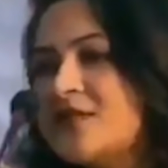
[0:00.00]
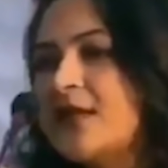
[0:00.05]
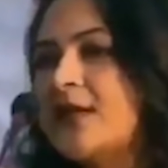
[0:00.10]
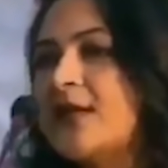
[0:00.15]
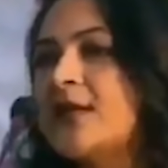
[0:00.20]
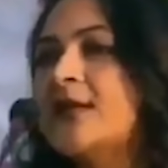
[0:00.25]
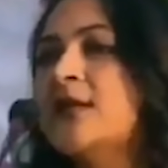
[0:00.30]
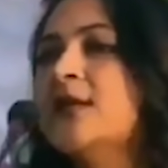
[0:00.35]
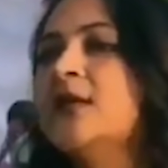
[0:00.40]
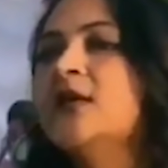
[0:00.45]

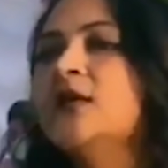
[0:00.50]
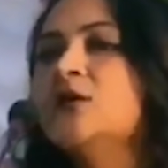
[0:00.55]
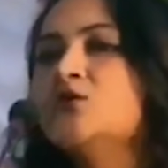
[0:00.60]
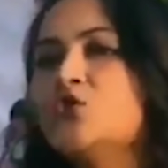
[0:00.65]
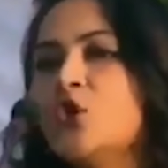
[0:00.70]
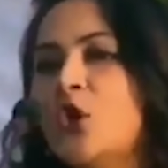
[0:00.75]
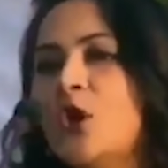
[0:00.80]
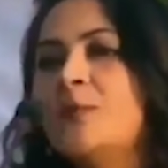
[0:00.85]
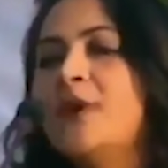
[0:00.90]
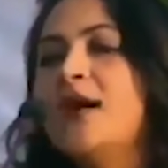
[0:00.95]
बिलीव्स
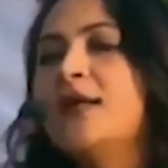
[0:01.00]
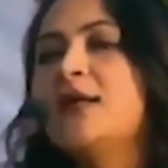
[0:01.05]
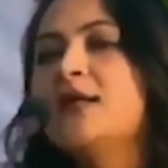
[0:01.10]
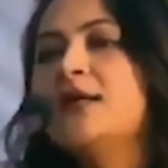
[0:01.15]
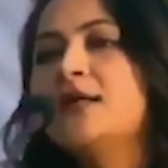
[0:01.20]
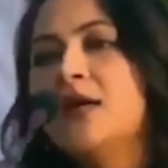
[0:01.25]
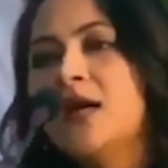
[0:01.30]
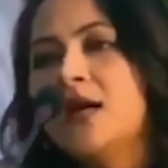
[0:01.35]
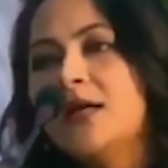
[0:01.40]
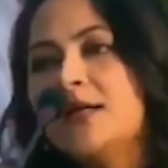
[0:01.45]
हैं
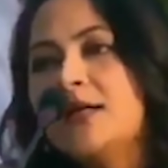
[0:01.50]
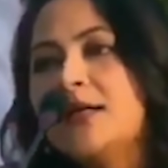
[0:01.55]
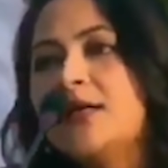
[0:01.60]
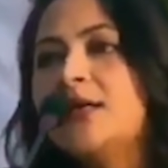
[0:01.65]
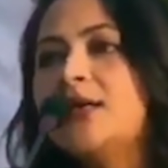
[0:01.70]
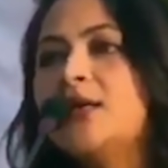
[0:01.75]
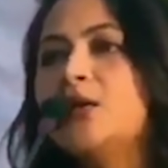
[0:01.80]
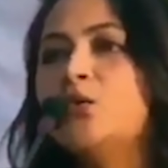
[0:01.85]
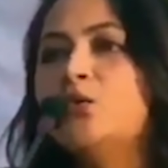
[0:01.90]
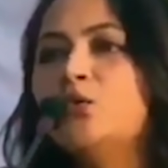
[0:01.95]
जो हमारे
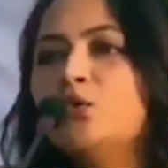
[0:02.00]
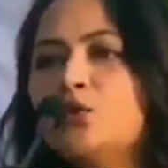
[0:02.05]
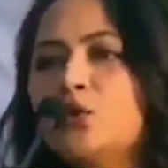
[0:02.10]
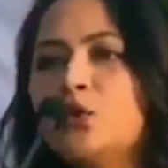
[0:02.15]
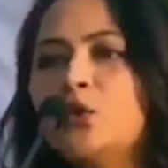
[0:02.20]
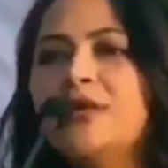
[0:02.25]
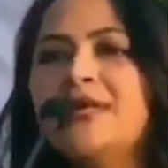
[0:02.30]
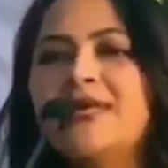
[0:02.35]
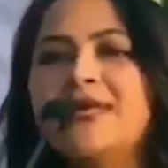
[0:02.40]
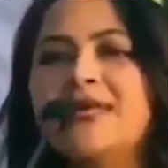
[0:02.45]
नारे
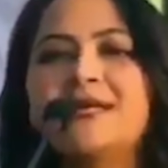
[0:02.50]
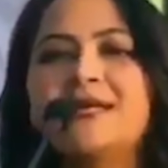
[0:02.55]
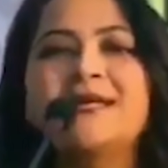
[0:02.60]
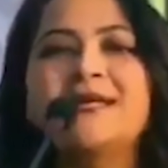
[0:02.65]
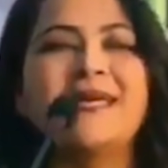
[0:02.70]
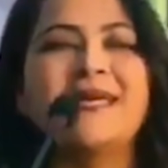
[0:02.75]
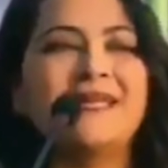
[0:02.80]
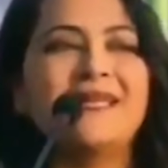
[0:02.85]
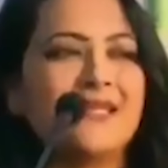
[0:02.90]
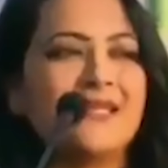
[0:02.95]
हैं
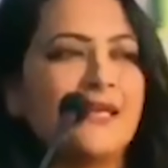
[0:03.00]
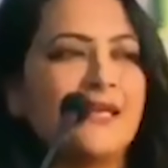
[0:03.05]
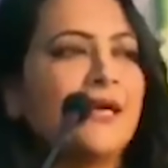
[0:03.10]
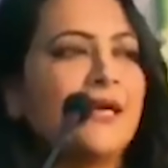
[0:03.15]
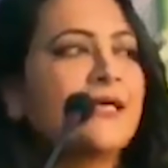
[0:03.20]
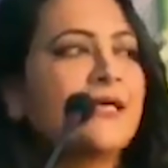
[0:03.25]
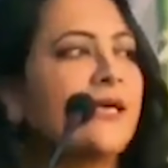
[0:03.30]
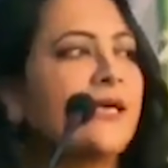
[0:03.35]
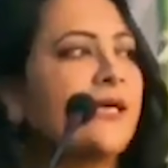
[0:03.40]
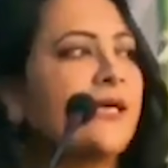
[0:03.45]
उनको लेकर
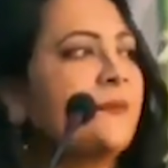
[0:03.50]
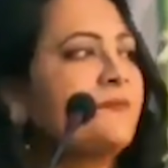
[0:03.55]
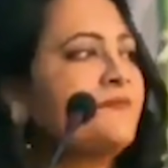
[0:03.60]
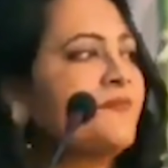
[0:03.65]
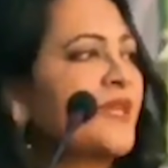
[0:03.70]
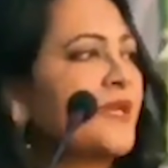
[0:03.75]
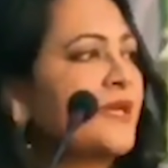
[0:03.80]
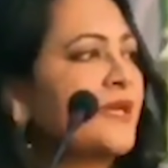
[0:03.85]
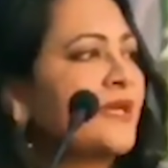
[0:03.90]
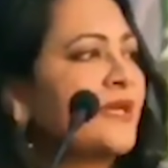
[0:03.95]
एक
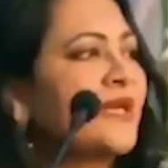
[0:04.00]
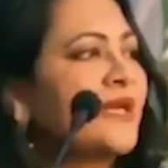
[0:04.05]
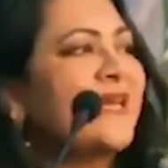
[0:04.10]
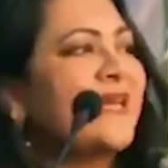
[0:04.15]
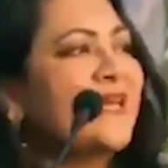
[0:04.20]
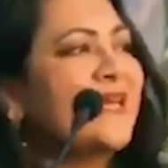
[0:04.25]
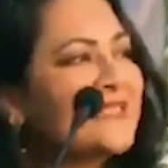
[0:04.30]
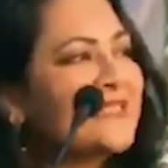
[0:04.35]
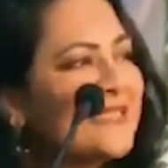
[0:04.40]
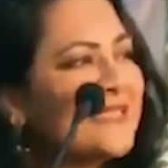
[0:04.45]
तरह की
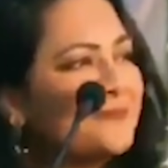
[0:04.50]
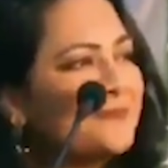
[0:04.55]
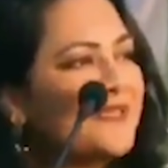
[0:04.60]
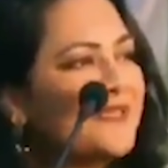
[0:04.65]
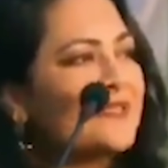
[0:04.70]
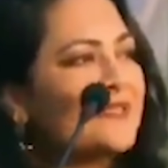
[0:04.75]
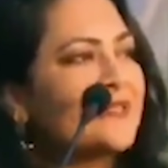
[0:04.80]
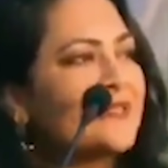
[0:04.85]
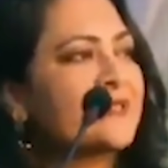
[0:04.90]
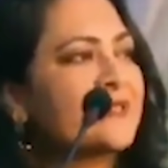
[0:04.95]
का
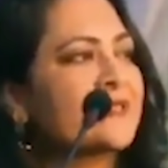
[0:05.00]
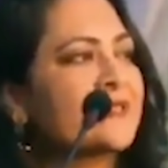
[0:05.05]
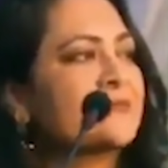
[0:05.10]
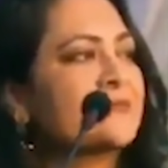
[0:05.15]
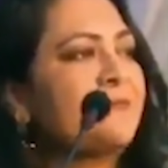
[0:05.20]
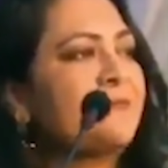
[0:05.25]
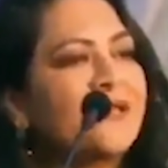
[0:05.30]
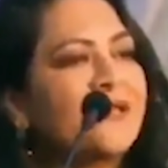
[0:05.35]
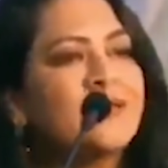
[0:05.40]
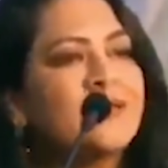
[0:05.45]

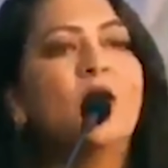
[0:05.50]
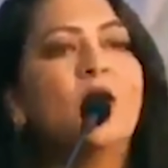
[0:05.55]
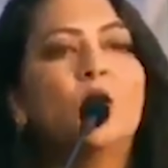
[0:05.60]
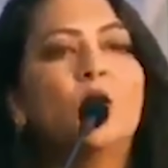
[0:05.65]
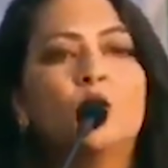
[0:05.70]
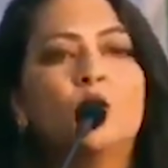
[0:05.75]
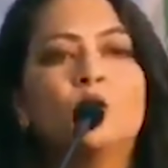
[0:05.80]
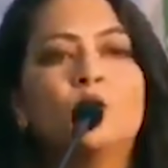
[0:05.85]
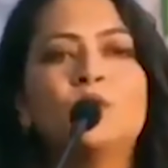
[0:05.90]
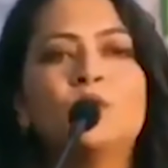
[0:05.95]
एक्सेप्टेंस
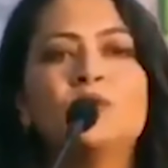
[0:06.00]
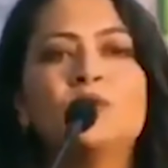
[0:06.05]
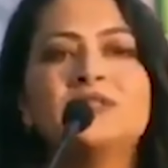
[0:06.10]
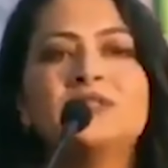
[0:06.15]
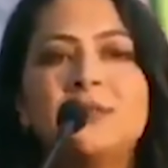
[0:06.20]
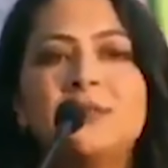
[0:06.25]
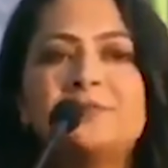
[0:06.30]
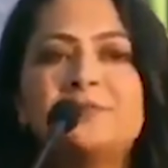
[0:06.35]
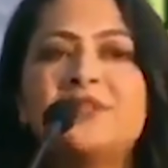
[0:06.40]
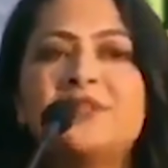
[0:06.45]
पैदा
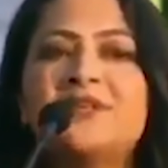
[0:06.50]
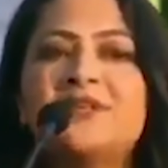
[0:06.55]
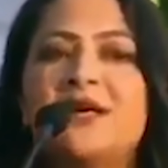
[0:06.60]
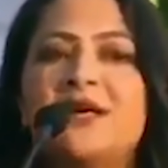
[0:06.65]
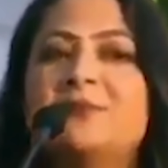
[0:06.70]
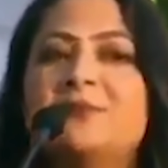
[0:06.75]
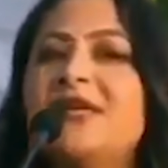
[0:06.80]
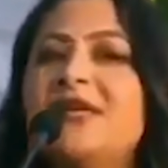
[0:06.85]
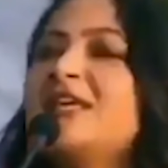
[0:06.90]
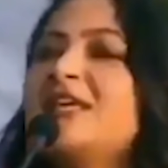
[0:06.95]
हो
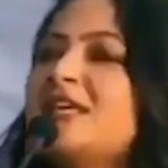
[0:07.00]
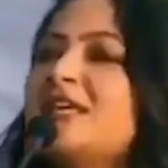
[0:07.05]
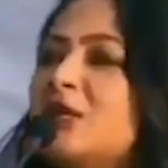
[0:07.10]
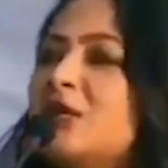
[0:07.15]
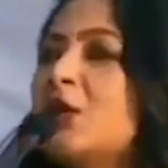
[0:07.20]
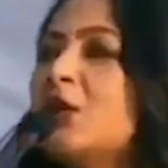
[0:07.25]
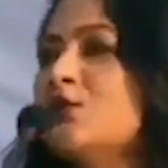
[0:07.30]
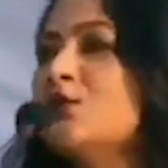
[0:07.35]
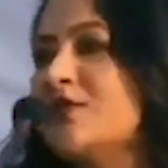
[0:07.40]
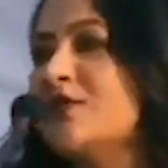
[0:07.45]
तब तक
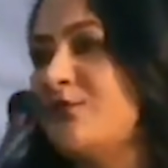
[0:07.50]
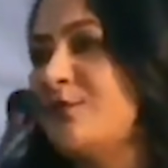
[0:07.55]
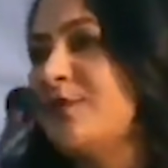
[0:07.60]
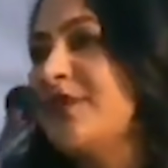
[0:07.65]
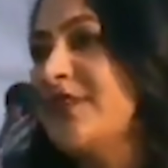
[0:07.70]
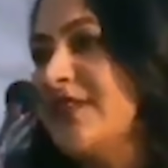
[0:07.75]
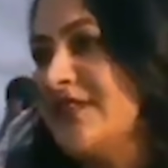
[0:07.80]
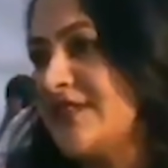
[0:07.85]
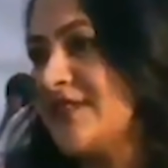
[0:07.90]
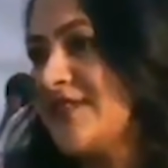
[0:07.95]
हम एक
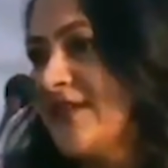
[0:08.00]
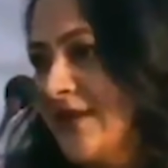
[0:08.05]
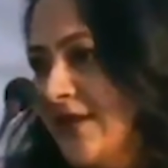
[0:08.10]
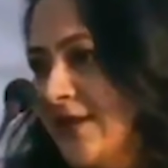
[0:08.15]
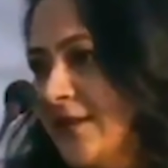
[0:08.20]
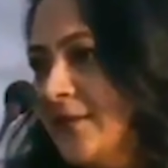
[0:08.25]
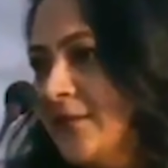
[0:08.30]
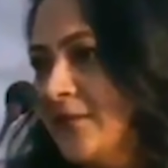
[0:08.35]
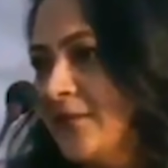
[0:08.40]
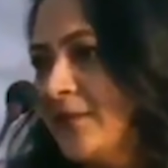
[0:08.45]
इंक्लूसिव
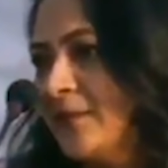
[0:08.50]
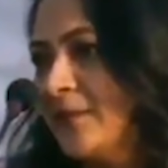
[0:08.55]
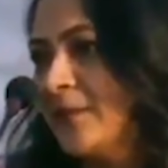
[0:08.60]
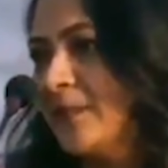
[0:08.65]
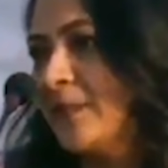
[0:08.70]
प्रोटेस्ट करें